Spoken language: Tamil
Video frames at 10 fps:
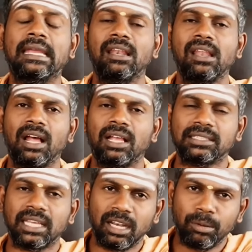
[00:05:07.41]
எல்லா
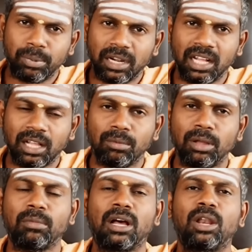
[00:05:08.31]
செயலும்
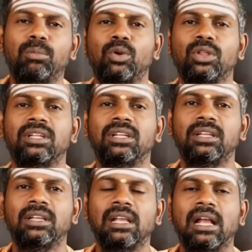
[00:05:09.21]
பழக்கமாக மாறும் பொழுது
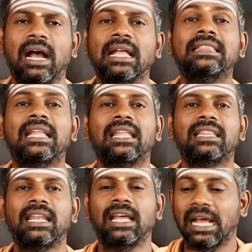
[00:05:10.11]
அந்த
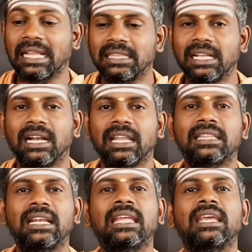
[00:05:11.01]
இடத்துல அந்த
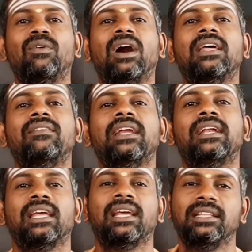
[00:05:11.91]
கணத்தில் நீங்கள் வாழவே
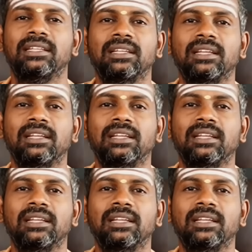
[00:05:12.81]
கிடையாது